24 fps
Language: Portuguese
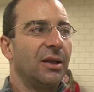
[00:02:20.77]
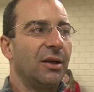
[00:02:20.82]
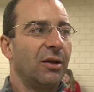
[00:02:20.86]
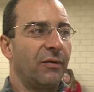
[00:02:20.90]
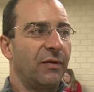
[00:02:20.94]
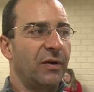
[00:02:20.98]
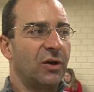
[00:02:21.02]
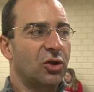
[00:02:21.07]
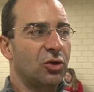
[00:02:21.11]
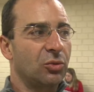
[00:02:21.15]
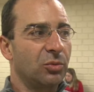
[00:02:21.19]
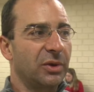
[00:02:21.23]
Eu
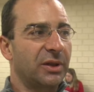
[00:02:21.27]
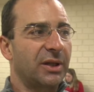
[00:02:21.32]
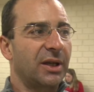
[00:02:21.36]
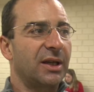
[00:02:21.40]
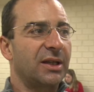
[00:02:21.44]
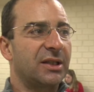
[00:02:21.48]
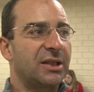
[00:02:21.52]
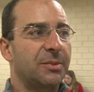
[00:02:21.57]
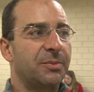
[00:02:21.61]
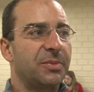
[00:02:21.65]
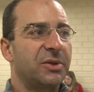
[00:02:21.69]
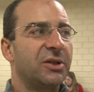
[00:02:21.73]
vejo muita
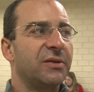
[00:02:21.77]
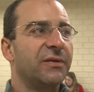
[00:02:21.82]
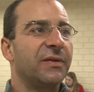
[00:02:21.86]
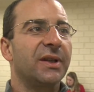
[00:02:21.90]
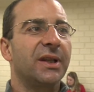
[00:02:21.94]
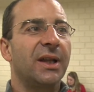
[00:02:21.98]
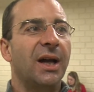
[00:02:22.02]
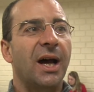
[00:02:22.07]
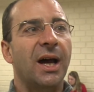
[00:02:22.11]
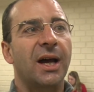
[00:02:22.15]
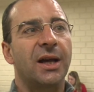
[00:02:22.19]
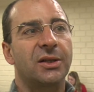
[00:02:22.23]

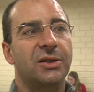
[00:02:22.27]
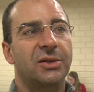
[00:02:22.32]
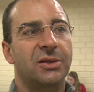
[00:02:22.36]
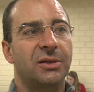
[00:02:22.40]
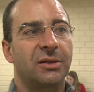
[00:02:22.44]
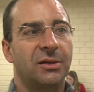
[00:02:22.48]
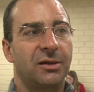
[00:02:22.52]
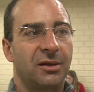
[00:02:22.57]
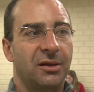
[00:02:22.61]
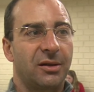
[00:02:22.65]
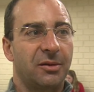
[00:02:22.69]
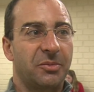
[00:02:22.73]
receptividade,
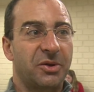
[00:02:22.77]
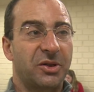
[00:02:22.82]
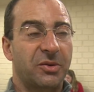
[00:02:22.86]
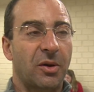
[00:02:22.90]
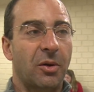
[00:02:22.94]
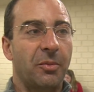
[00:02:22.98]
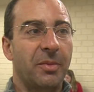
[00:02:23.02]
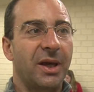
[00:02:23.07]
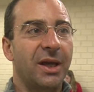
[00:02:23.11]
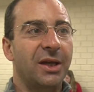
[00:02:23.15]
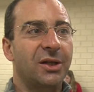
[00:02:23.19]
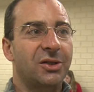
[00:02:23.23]

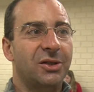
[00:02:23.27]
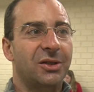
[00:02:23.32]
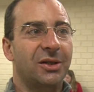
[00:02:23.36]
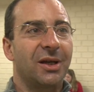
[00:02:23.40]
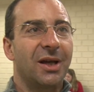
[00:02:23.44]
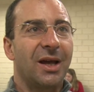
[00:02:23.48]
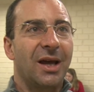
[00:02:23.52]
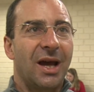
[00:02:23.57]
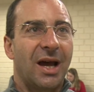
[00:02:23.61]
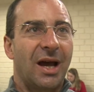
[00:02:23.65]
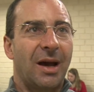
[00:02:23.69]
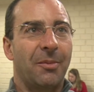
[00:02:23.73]
principalmente
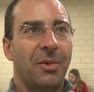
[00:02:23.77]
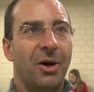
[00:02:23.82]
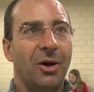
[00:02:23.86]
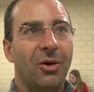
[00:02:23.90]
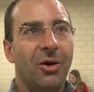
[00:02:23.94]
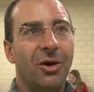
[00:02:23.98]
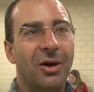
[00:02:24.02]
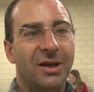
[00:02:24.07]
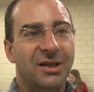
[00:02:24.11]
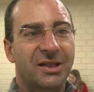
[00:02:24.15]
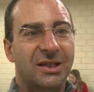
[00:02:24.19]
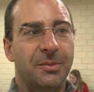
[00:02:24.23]
a maior
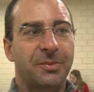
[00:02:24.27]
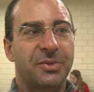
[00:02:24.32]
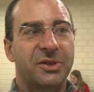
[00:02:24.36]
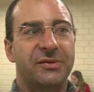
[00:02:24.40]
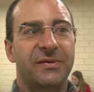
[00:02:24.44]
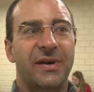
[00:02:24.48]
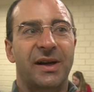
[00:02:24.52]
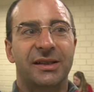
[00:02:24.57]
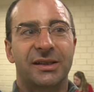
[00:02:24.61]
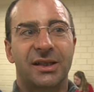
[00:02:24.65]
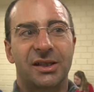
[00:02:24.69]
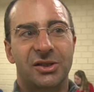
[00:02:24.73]

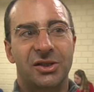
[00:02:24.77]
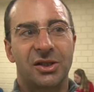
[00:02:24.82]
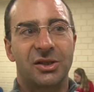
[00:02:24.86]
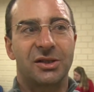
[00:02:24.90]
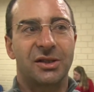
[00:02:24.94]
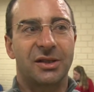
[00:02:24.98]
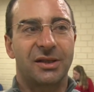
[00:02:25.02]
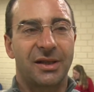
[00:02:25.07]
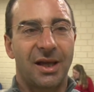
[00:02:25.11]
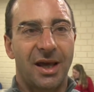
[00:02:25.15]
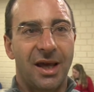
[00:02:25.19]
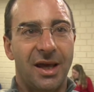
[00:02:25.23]
receptividade que a gente
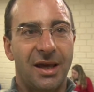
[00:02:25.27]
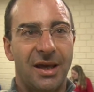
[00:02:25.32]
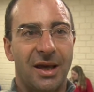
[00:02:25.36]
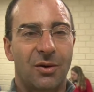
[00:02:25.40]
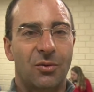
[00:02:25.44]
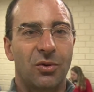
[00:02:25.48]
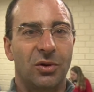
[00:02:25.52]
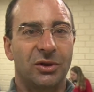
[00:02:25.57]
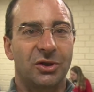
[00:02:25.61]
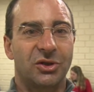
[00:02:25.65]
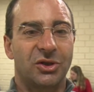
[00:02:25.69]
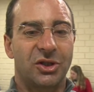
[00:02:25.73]
tem é
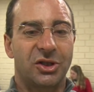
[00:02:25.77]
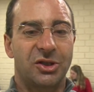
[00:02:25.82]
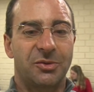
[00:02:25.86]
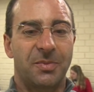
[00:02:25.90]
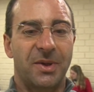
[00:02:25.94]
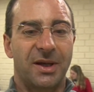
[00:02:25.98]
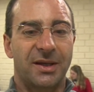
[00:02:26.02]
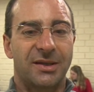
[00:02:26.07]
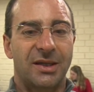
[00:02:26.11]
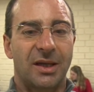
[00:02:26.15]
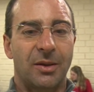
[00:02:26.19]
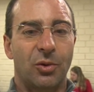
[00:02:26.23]
quando a gente
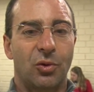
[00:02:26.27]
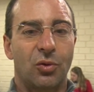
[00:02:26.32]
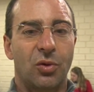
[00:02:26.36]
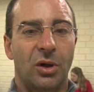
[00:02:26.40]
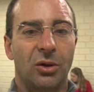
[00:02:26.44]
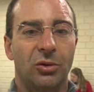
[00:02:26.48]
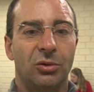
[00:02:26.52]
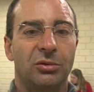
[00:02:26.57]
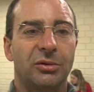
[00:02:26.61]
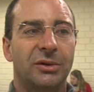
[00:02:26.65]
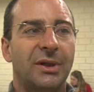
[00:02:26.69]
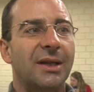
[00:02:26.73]
percebe que o
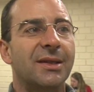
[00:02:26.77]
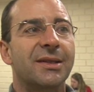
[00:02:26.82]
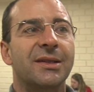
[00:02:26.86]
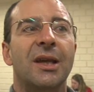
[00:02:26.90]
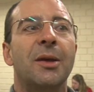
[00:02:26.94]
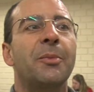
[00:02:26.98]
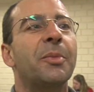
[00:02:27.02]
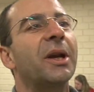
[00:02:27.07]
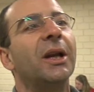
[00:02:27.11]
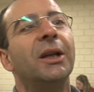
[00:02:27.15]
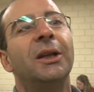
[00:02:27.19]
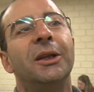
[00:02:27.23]
aluno está
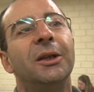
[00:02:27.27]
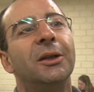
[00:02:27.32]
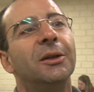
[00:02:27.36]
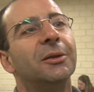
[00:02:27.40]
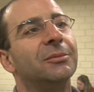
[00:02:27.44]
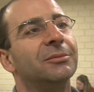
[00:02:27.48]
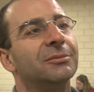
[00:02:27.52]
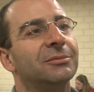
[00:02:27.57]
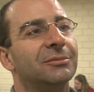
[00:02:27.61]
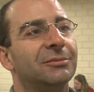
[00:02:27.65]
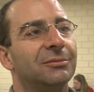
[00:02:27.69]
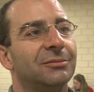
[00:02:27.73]
sempre ali
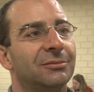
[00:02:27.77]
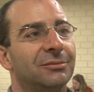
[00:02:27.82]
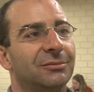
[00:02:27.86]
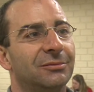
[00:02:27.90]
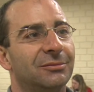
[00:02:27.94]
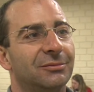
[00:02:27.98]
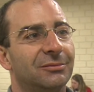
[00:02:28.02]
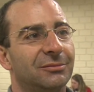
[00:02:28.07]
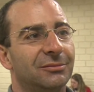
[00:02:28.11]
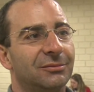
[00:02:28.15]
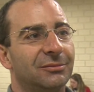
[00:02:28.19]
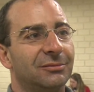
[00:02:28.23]

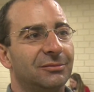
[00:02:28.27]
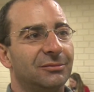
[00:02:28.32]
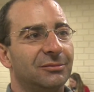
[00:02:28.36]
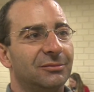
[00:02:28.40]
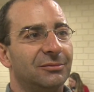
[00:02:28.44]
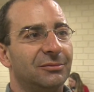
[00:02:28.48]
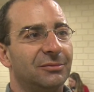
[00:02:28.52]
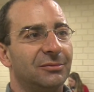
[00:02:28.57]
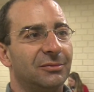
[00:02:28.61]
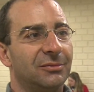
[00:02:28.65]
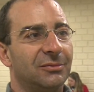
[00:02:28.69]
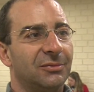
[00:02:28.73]

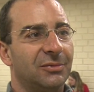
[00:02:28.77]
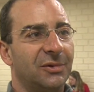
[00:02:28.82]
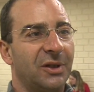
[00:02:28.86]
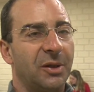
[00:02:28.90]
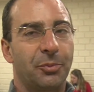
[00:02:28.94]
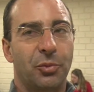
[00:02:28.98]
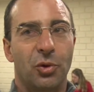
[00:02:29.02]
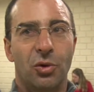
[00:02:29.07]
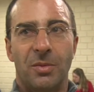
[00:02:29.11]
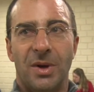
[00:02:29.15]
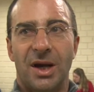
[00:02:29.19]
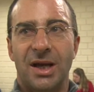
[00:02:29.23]
que
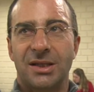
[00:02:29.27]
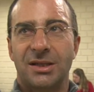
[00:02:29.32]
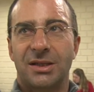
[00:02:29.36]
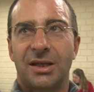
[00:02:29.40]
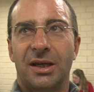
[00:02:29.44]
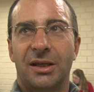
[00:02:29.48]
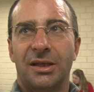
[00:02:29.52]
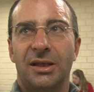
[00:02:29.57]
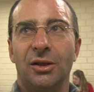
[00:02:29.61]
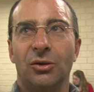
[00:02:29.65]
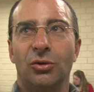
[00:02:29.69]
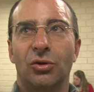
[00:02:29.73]
por mais que
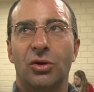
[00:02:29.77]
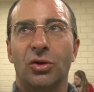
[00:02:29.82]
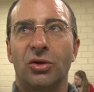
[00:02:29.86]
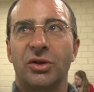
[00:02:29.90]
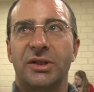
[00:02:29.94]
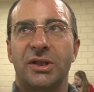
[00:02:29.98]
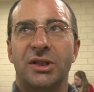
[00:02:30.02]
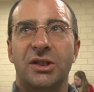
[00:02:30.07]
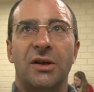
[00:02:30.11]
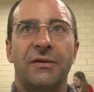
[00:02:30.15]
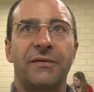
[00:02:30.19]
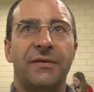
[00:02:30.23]
aquilo que eu
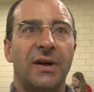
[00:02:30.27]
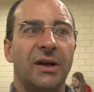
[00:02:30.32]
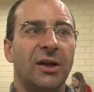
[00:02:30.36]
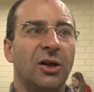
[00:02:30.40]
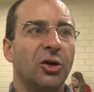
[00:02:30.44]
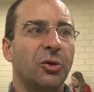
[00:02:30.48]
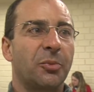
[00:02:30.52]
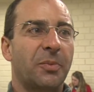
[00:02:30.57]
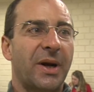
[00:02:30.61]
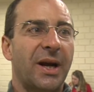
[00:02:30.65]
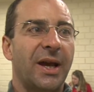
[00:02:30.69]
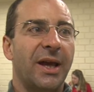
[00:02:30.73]
esteja
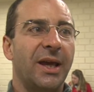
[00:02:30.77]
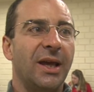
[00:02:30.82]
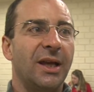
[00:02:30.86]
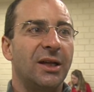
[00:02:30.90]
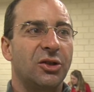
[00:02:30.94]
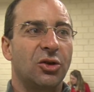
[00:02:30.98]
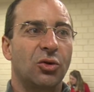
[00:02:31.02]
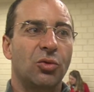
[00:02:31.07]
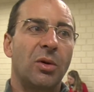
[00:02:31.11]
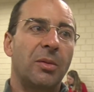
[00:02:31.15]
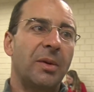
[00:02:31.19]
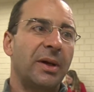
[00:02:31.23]
falando para ele, de
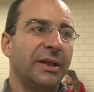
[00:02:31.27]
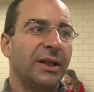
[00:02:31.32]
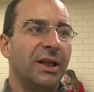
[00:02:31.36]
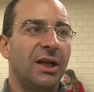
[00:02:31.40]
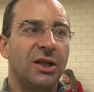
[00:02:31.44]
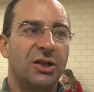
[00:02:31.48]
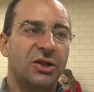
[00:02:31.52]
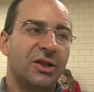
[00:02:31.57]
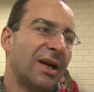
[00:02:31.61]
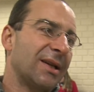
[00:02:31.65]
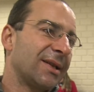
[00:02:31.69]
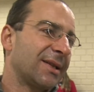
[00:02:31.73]
alguma maneira ele
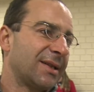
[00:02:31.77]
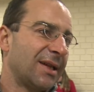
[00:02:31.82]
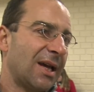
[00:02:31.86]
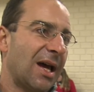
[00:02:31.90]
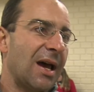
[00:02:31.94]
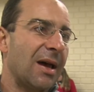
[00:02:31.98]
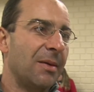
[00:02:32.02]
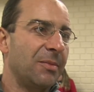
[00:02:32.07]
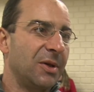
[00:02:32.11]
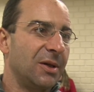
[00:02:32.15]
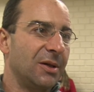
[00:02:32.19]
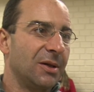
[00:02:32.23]
já
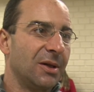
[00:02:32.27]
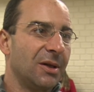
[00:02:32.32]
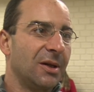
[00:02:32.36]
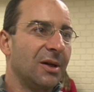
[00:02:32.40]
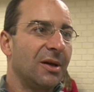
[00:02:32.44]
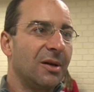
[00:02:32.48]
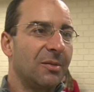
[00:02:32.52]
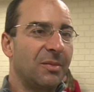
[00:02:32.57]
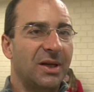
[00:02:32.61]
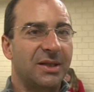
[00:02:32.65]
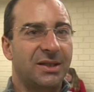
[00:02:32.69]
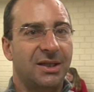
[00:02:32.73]
sabe,
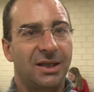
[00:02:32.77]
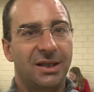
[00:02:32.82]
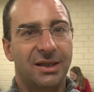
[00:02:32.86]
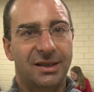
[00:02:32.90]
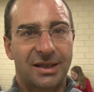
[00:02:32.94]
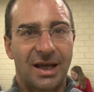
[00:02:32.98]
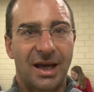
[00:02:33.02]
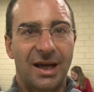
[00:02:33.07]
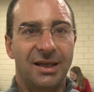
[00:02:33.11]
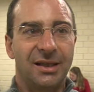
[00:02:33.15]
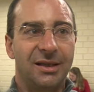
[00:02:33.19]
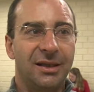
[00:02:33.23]
mas ele
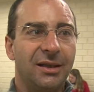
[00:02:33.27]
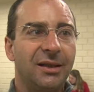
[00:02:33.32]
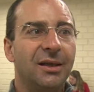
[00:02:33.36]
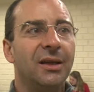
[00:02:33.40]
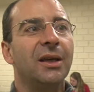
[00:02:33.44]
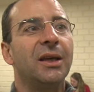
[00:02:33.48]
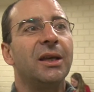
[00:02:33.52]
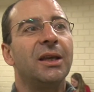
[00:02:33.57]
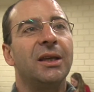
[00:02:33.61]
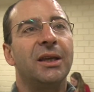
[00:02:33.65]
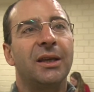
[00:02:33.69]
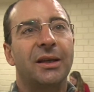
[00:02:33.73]
está ali
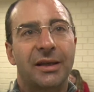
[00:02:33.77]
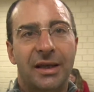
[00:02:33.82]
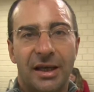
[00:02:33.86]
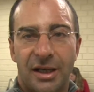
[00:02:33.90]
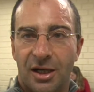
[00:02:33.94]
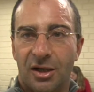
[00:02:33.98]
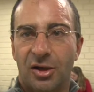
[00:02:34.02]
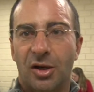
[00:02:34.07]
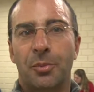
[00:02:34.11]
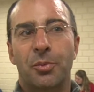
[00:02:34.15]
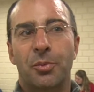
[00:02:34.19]
e querendo